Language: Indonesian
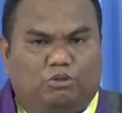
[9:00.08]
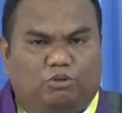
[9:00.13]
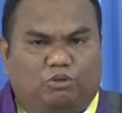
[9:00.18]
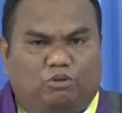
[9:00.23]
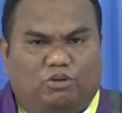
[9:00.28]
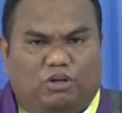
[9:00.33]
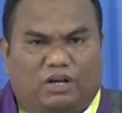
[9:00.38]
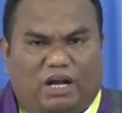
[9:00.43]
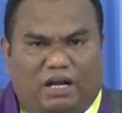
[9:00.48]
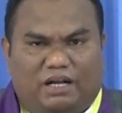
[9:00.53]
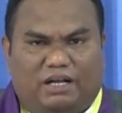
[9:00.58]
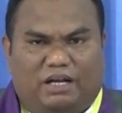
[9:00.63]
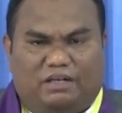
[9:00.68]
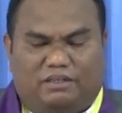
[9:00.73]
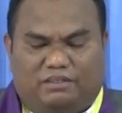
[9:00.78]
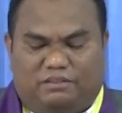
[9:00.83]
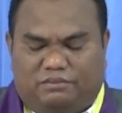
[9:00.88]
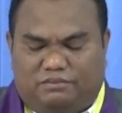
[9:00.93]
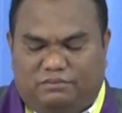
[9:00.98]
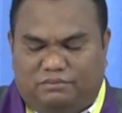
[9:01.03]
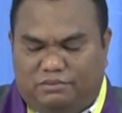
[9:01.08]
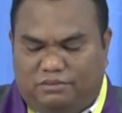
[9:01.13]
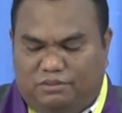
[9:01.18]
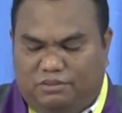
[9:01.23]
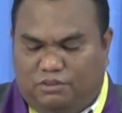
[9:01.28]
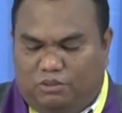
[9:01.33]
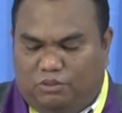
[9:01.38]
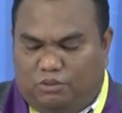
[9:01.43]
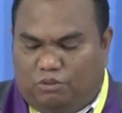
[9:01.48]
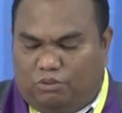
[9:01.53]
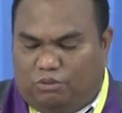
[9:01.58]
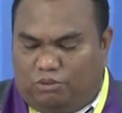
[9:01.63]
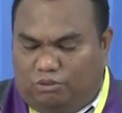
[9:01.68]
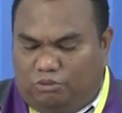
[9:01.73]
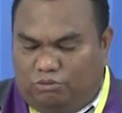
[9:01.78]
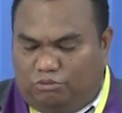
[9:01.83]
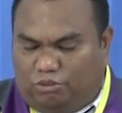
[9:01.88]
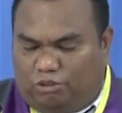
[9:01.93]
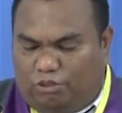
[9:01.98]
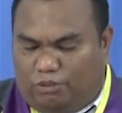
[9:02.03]
burung gagak
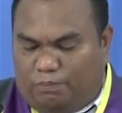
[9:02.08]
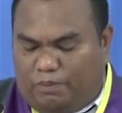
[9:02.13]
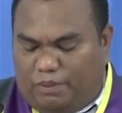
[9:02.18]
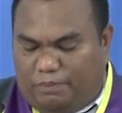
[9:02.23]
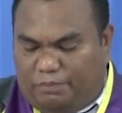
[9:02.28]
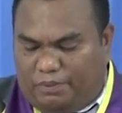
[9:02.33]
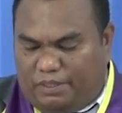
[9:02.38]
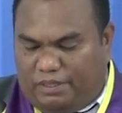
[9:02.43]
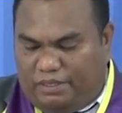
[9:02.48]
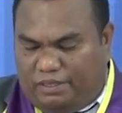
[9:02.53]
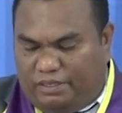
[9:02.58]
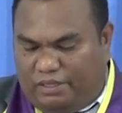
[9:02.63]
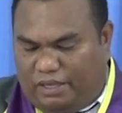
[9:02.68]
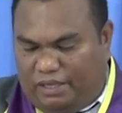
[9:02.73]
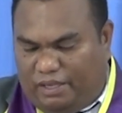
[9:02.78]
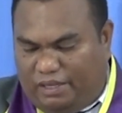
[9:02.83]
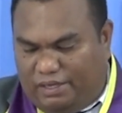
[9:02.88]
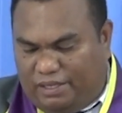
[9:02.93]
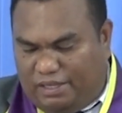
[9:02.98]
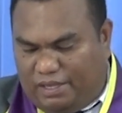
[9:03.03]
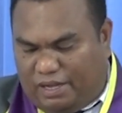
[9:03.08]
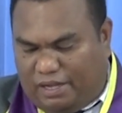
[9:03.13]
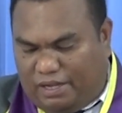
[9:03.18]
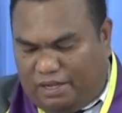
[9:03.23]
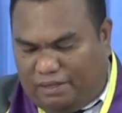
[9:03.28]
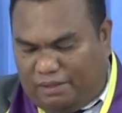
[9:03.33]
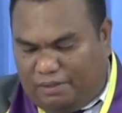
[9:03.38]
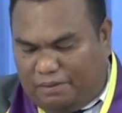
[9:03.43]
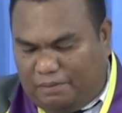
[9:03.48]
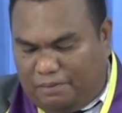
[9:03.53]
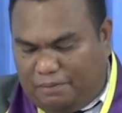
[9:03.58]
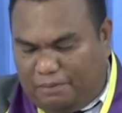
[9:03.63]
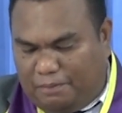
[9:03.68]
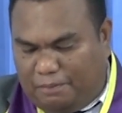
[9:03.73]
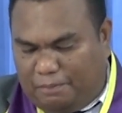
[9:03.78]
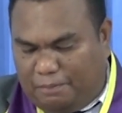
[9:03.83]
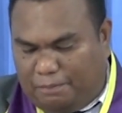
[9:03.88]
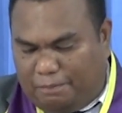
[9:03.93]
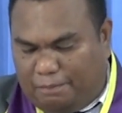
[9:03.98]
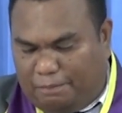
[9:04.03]
untuk memberi Elia
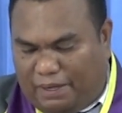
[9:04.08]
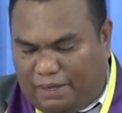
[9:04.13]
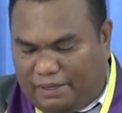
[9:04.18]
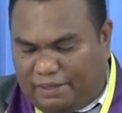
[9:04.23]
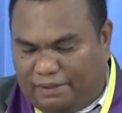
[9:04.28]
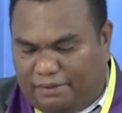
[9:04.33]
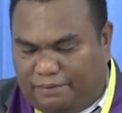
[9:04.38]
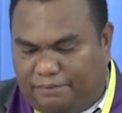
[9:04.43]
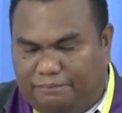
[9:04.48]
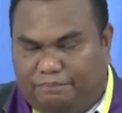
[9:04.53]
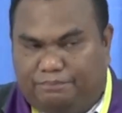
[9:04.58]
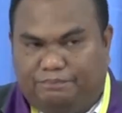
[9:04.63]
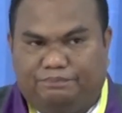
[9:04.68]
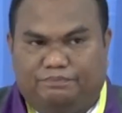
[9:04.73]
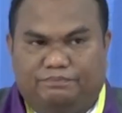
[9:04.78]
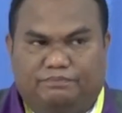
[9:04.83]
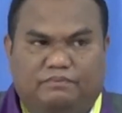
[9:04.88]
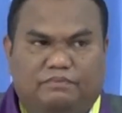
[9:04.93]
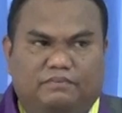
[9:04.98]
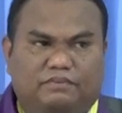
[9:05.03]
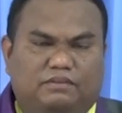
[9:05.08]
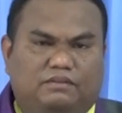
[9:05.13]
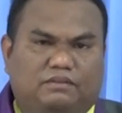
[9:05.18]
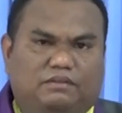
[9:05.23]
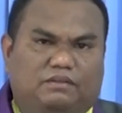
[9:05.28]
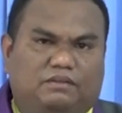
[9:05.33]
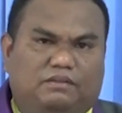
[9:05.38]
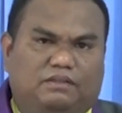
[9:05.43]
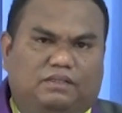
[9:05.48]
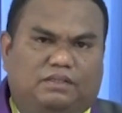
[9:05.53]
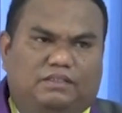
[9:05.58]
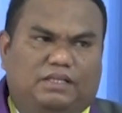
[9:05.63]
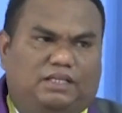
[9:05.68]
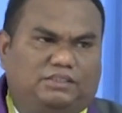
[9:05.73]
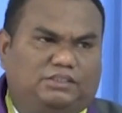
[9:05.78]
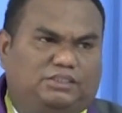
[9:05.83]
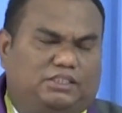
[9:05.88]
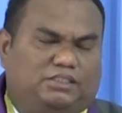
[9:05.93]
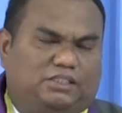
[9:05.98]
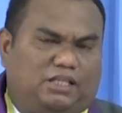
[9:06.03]
makan.
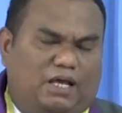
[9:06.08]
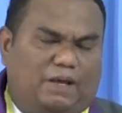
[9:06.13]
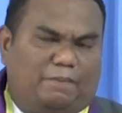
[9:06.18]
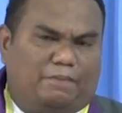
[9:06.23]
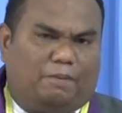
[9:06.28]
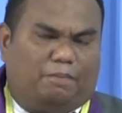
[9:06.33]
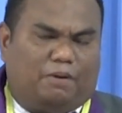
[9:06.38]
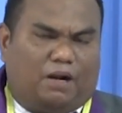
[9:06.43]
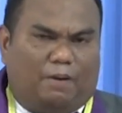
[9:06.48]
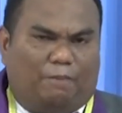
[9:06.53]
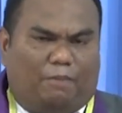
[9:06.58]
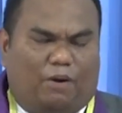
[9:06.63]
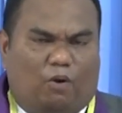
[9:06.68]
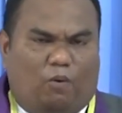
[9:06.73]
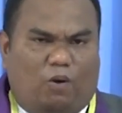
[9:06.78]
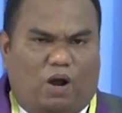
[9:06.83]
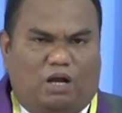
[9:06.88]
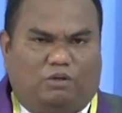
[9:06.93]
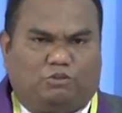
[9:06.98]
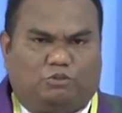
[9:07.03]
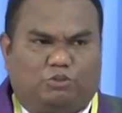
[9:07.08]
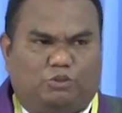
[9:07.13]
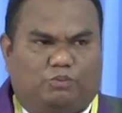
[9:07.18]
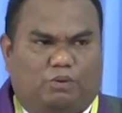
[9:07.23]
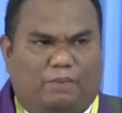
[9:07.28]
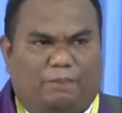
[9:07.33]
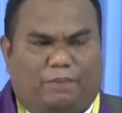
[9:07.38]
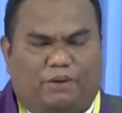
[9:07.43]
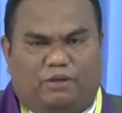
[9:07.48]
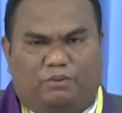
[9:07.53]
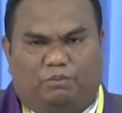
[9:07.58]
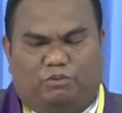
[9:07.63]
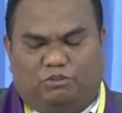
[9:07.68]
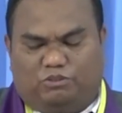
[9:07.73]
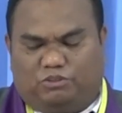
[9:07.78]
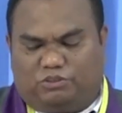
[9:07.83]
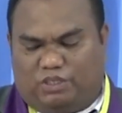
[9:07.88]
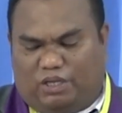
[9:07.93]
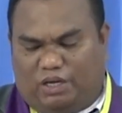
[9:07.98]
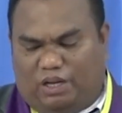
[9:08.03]
Dan setelah beberapa waktu Bapak Ibu
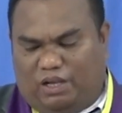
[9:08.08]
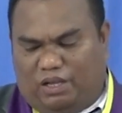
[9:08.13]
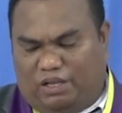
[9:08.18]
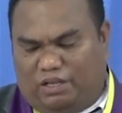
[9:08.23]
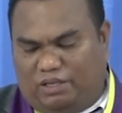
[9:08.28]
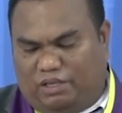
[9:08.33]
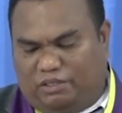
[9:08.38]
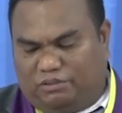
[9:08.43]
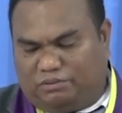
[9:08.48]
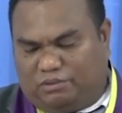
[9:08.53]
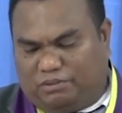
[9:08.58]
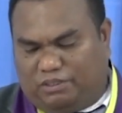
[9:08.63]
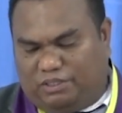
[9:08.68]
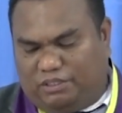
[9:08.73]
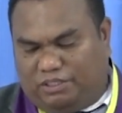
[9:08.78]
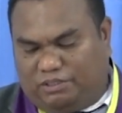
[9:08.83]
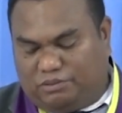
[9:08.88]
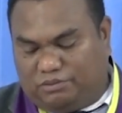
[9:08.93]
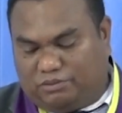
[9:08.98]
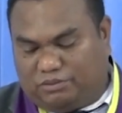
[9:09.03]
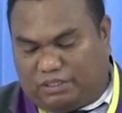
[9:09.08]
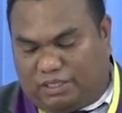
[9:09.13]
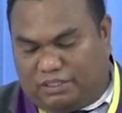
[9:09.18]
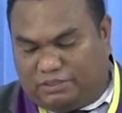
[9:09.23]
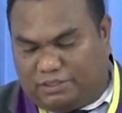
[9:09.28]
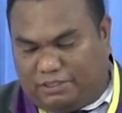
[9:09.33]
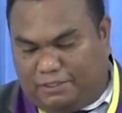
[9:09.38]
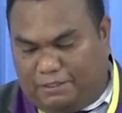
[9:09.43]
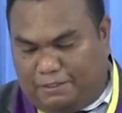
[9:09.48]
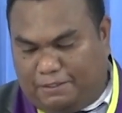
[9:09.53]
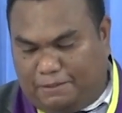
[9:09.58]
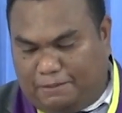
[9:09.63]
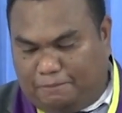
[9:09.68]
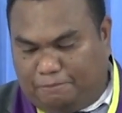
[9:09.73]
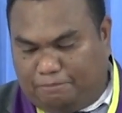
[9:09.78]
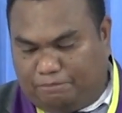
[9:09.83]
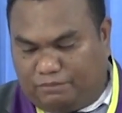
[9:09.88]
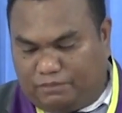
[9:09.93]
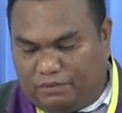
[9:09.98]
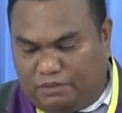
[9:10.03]
Saudara yang Tuhan Yesus kasihi,
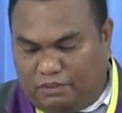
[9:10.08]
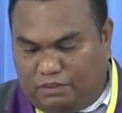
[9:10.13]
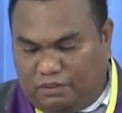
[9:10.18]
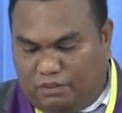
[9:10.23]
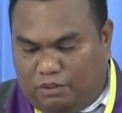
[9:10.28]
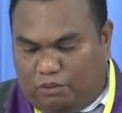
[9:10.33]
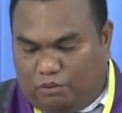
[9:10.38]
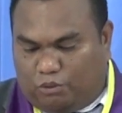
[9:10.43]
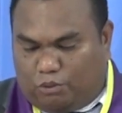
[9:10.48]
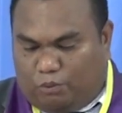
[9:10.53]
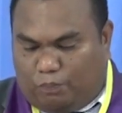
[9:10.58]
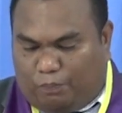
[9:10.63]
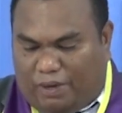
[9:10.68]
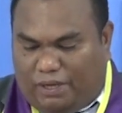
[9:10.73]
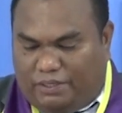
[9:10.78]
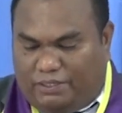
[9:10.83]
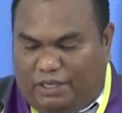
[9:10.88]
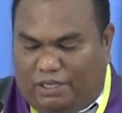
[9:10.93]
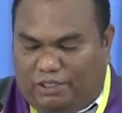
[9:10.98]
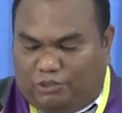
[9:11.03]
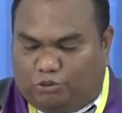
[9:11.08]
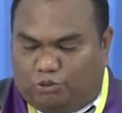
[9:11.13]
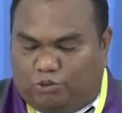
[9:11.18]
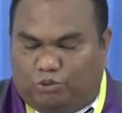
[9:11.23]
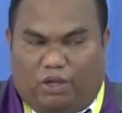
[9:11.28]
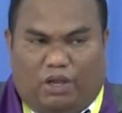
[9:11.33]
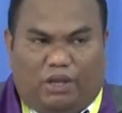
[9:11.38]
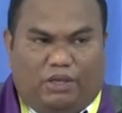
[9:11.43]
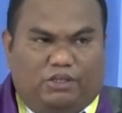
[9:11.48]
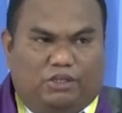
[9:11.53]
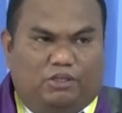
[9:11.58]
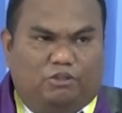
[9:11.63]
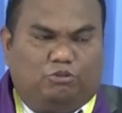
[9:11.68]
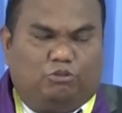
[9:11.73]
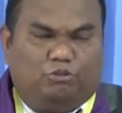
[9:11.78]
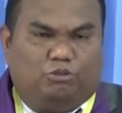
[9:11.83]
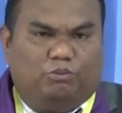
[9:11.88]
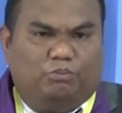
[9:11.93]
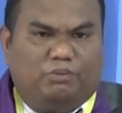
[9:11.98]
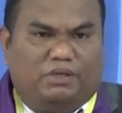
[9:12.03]
rupanya sungai
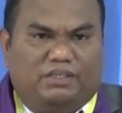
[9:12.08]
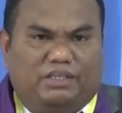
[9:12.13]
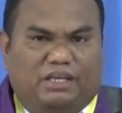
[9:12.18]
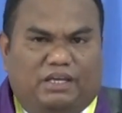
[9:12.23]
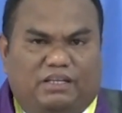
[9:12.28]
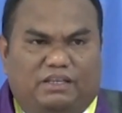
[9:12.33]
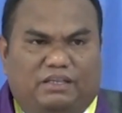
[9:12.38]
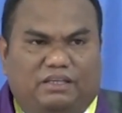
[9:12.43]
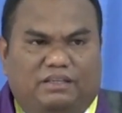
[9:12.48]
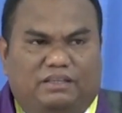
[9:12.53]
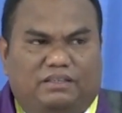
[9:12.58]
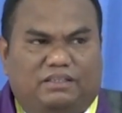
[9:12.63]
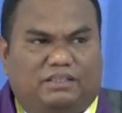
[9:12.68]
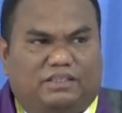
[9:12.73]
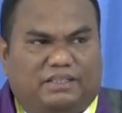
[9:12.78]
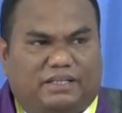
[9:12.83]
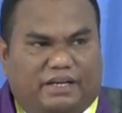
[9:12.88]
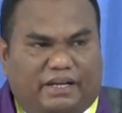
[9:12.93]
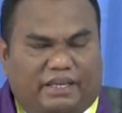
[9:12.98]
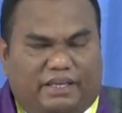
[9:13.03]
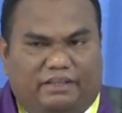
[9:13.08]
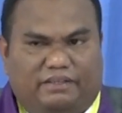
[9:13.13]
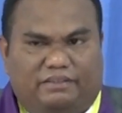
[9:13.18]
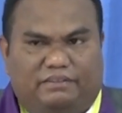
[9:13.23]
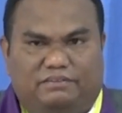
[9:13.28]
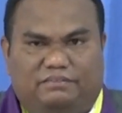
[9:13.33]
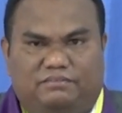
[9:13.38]
itu menjadi kering.